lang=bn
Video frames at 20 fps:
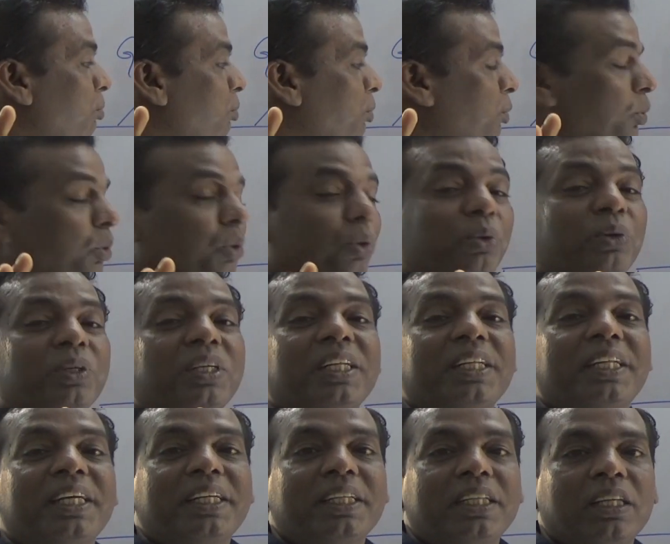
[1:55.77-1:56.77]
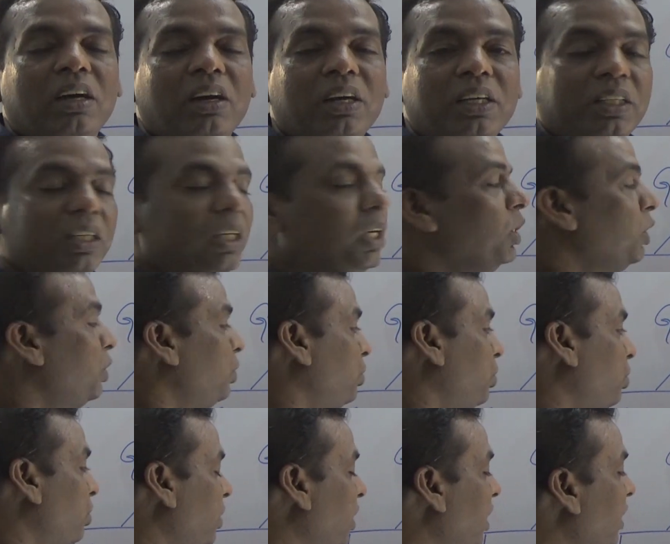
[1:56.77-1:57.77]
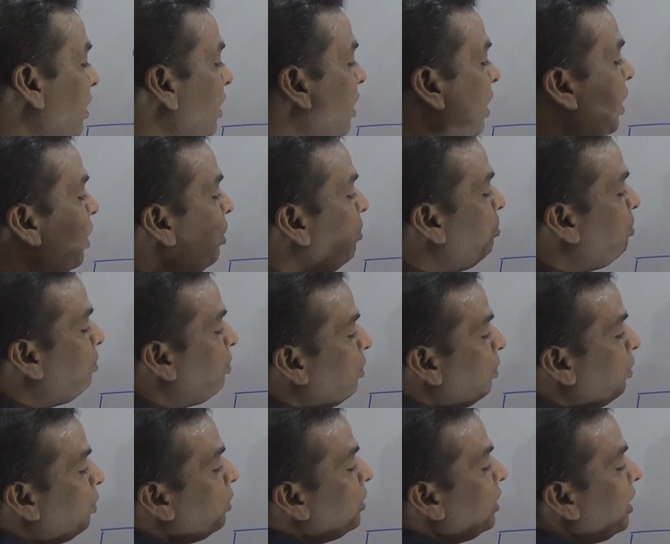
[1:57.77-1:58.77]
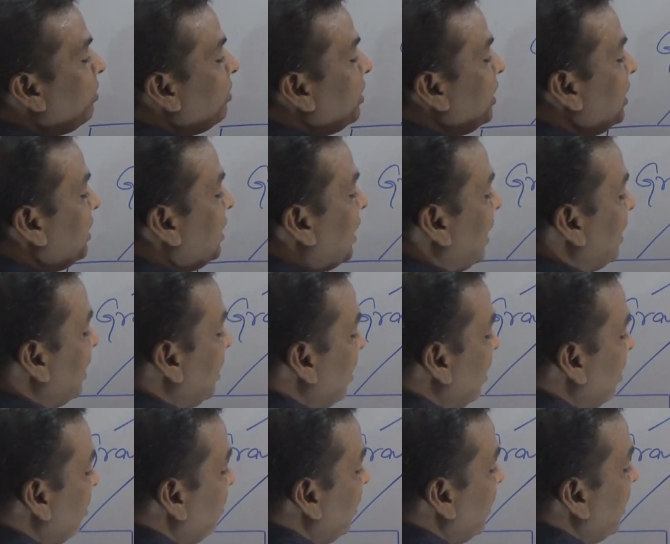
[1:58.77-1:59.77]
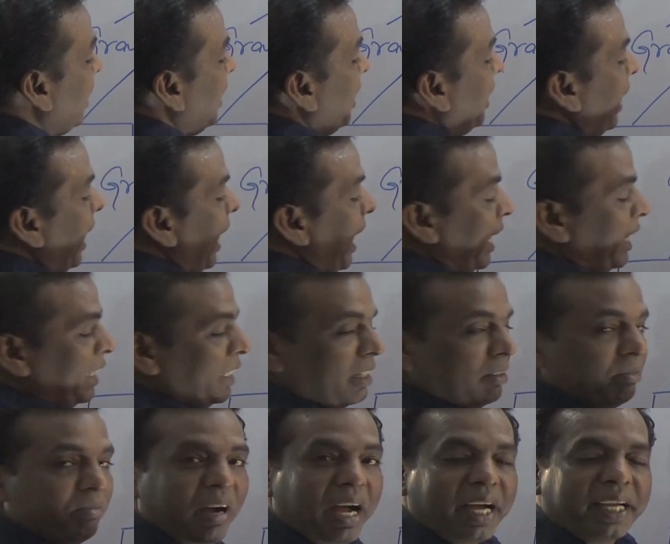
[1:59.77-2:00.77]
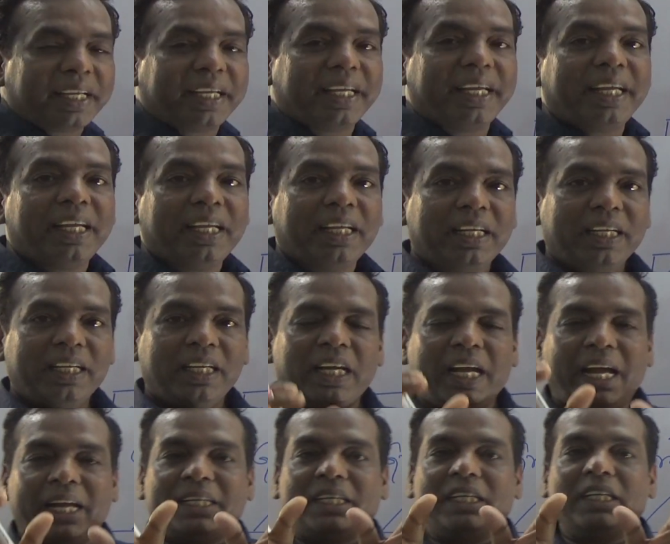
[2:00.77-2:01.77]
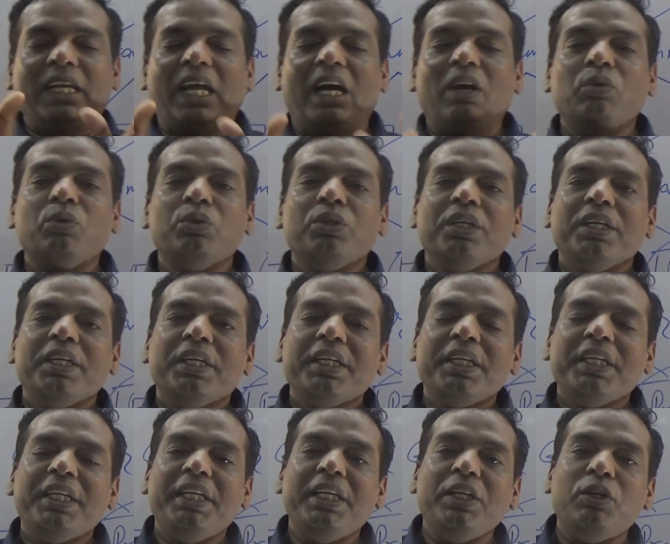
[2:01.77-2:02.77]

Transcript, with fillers: প্রয়োগটা দেখতে হয় সুতরাং প্রয়োগটা আমাদের জানতে হবে একটা বাক্যে একটা নাউন কী